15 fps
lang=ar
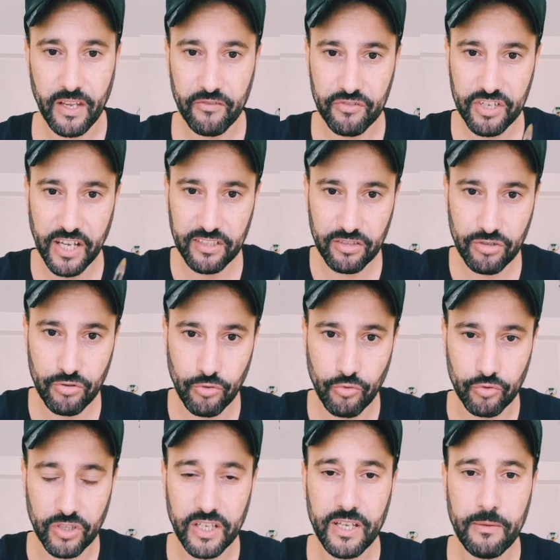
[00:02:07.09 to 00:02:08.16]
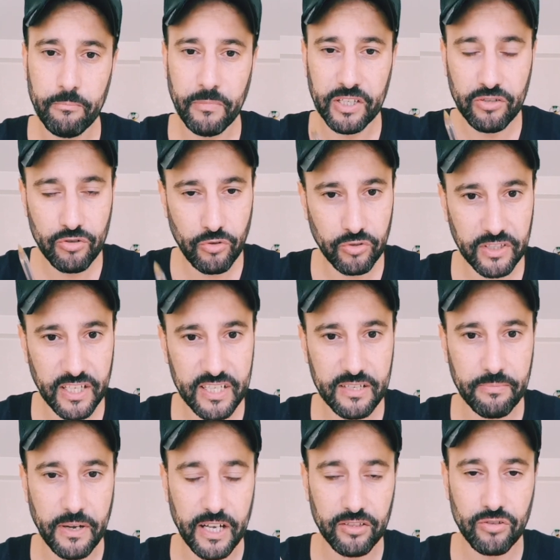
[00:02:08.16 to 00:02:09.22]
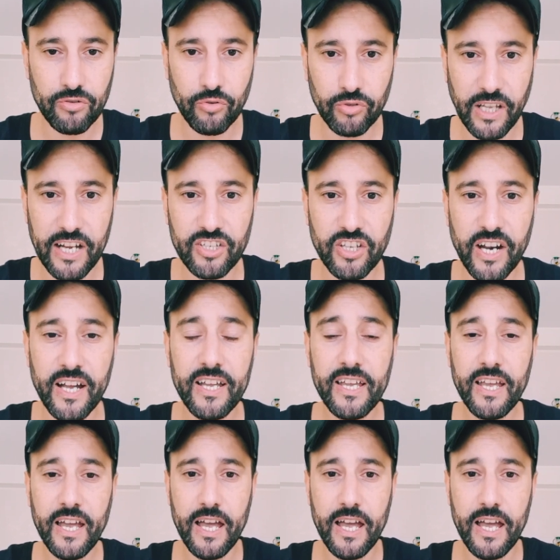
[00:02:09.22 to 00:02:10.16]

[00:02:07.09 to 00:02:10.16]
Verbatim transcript: في شهر 9 مع 9 ديال الصباح 9 10